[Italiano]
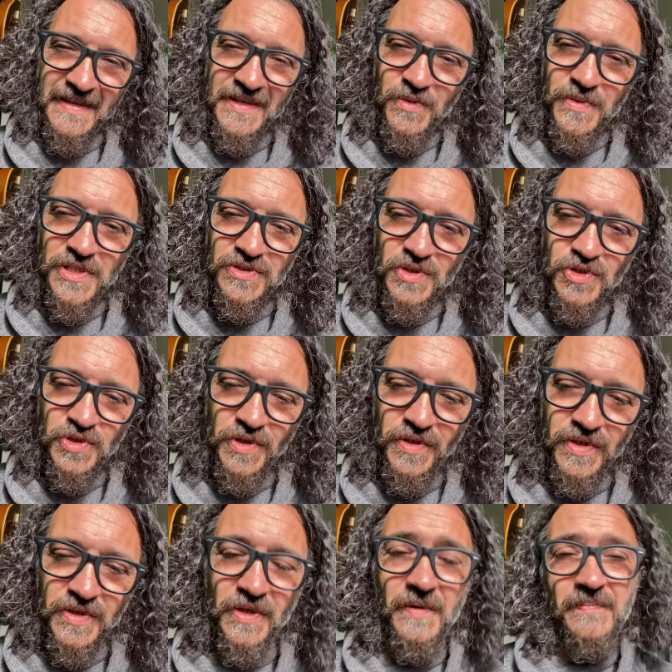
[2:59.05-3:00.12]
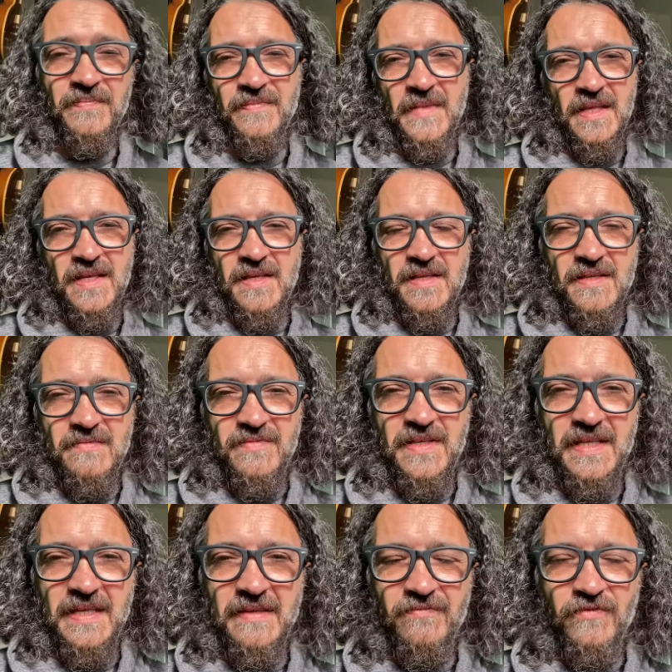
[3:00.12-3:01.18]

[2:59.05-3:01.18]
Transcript: in questo giorno, vi